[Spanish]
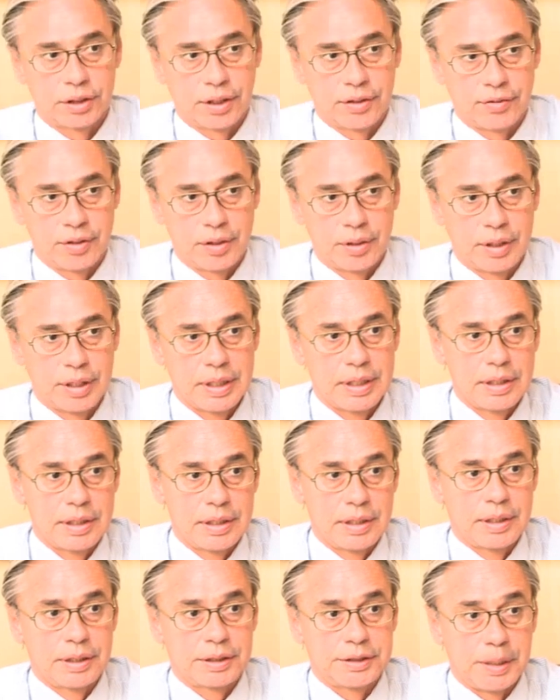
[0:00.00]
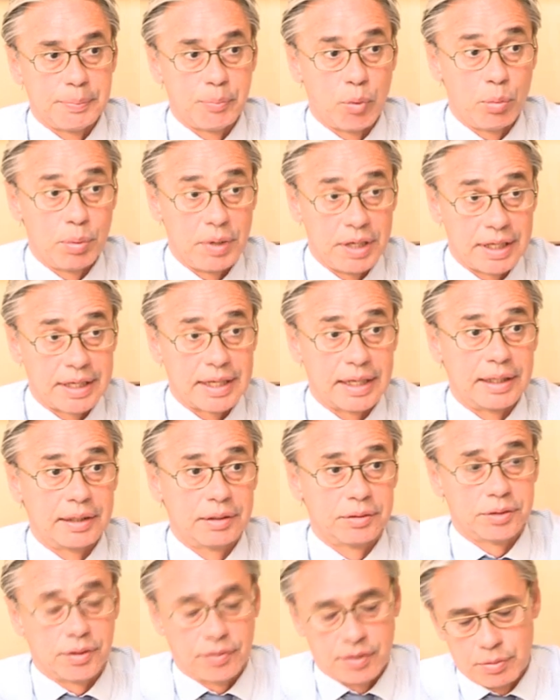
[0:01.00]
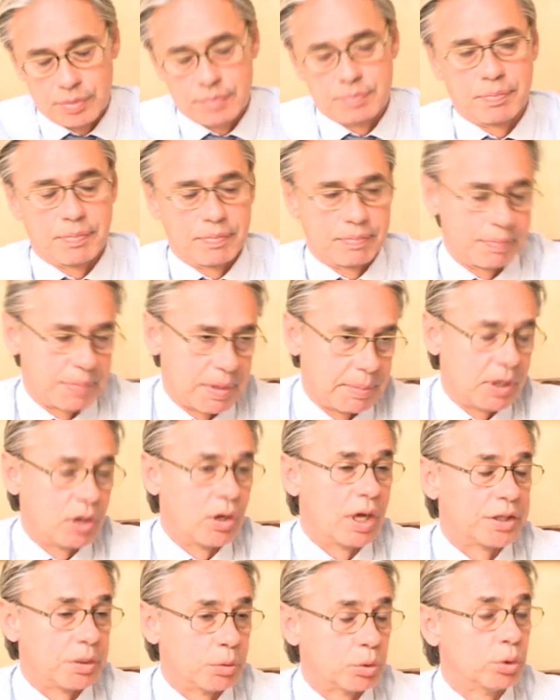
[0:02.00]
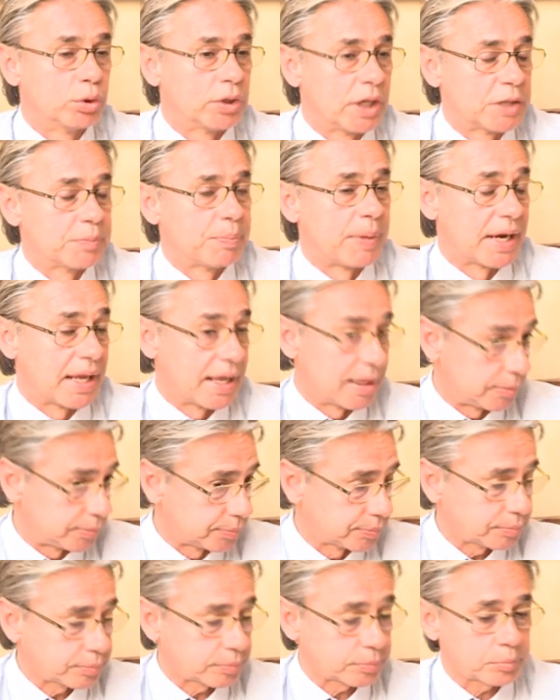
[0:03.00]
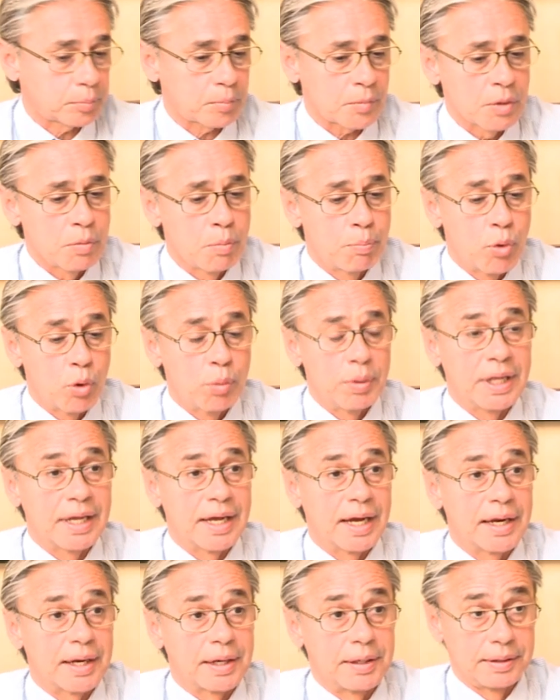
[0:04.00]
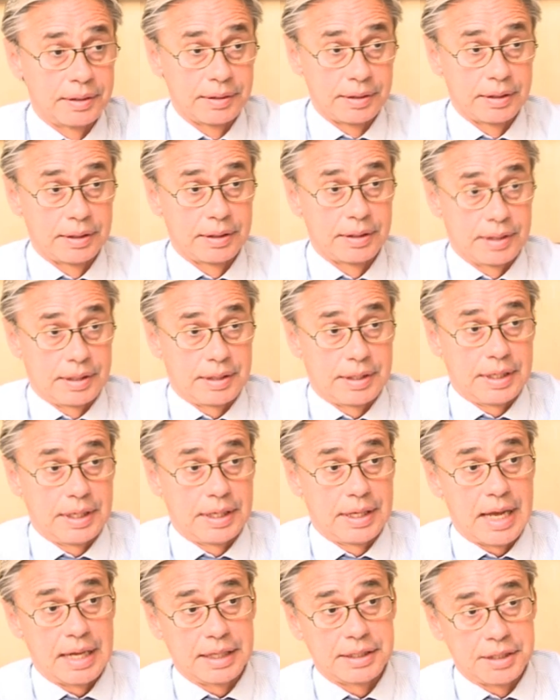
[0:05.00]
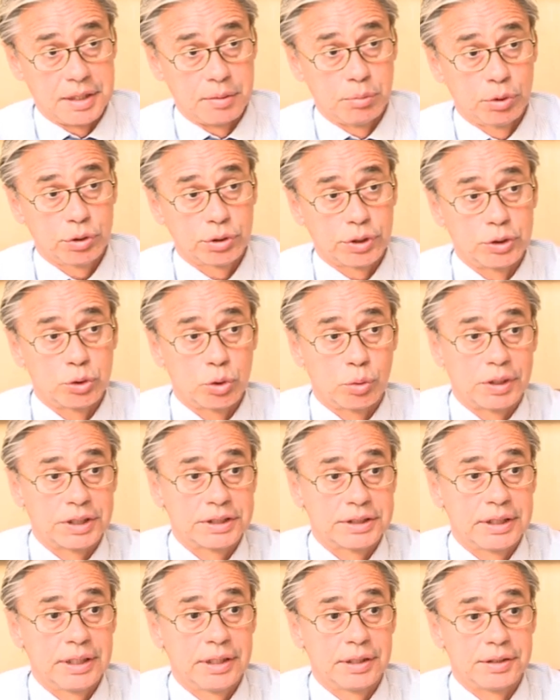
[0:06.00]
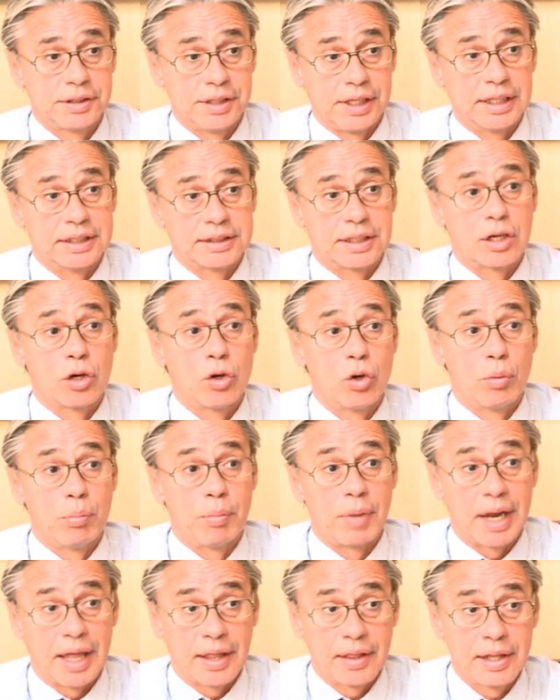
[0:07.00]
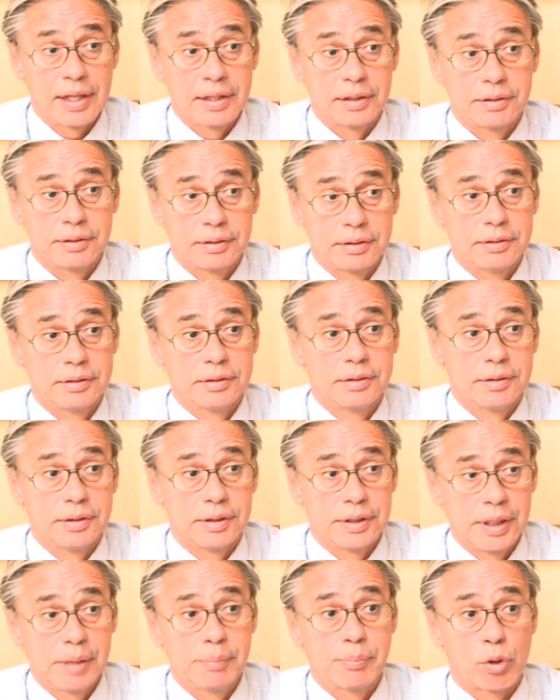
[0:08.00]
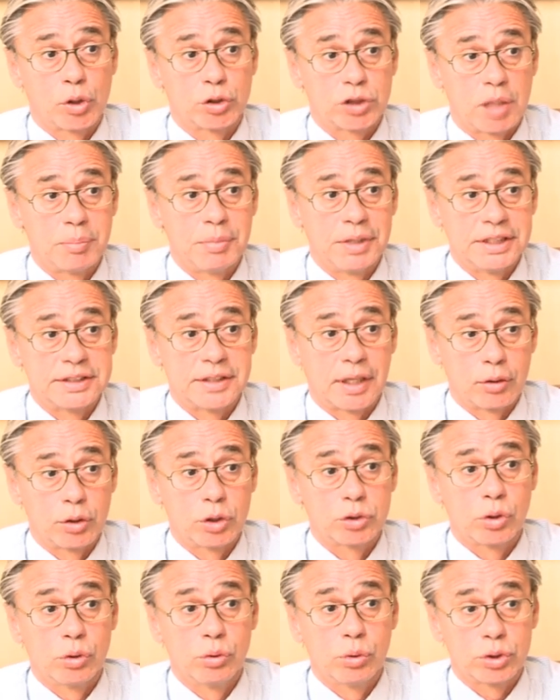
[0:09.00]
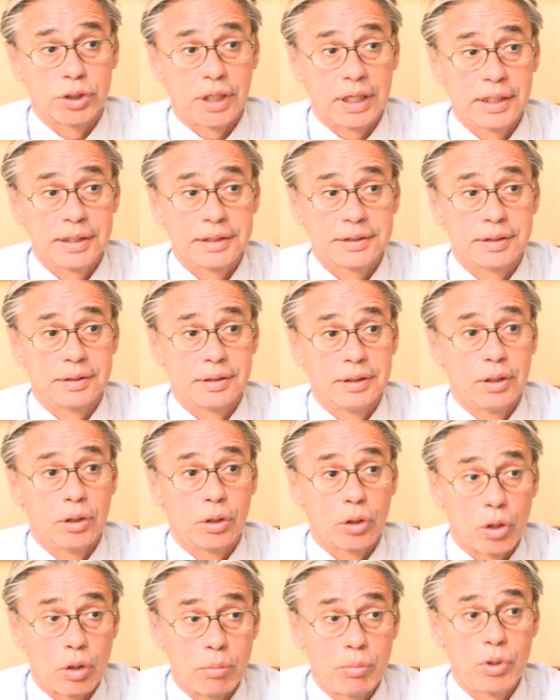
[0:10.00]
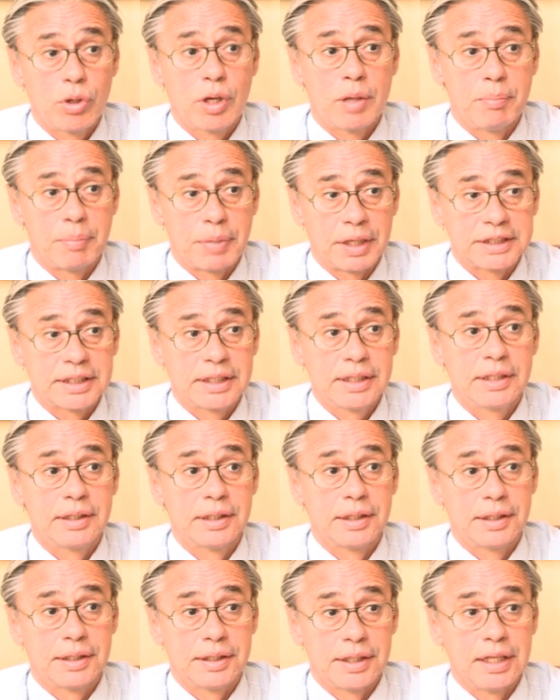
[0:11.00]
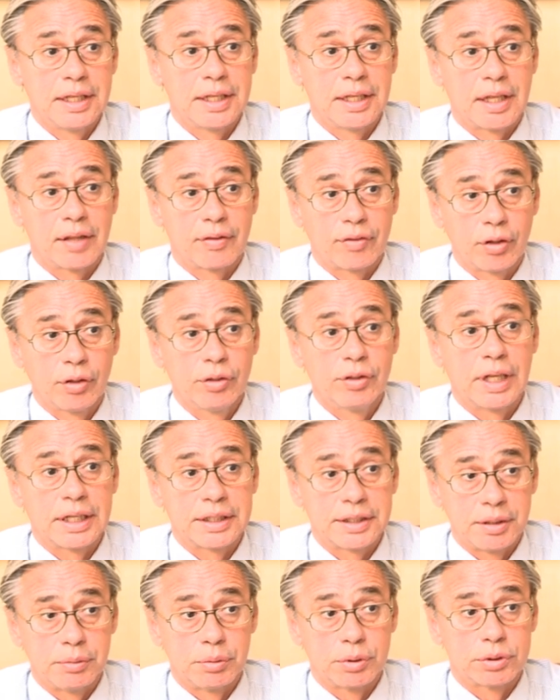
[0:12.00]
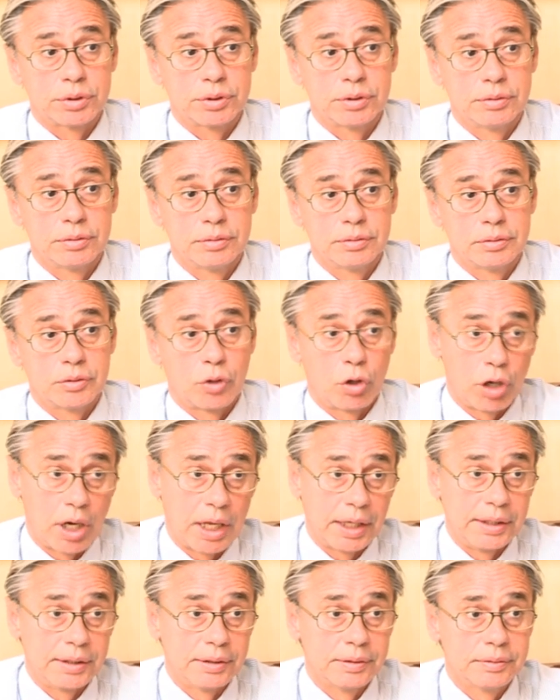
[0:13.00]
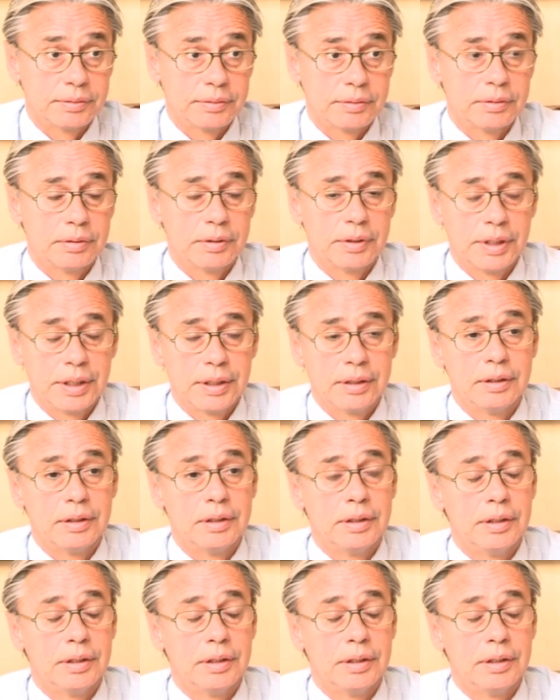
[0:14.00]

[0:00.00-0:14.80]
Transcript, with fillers: es decir, se publica, primero, activos concursales para publicar eh, activos en subasta tiene que ser nombrada eh, por los administradores concursales como empresa de liquidación de activos online. ¿eh?